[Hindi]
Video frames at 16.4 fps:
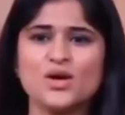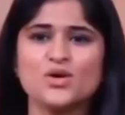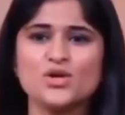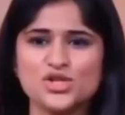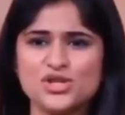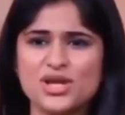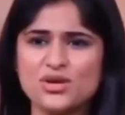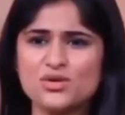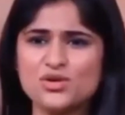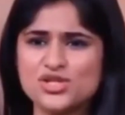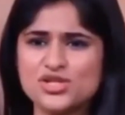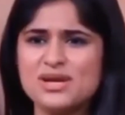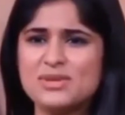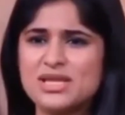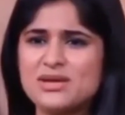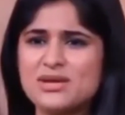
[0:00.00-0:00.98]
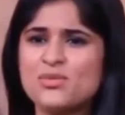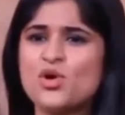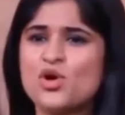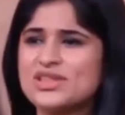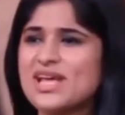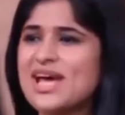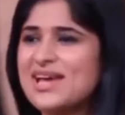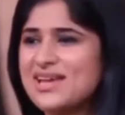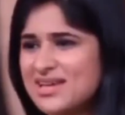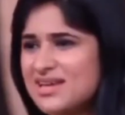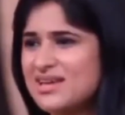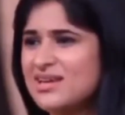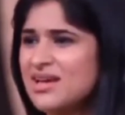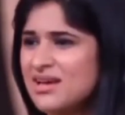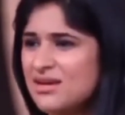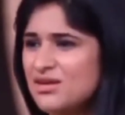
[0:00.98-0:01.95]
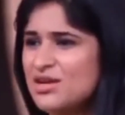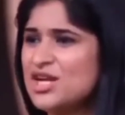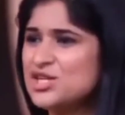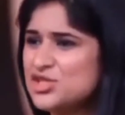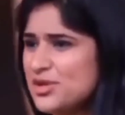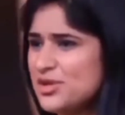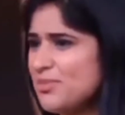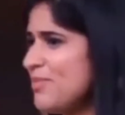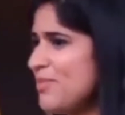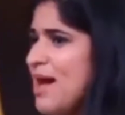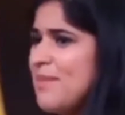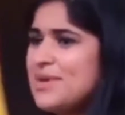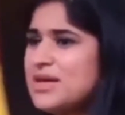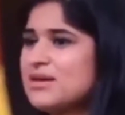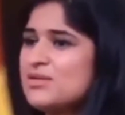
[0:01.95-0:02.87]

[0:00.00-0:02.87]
हाँ कुछ ना कुछ ना मतलब होता है कि रिलेशनशिप में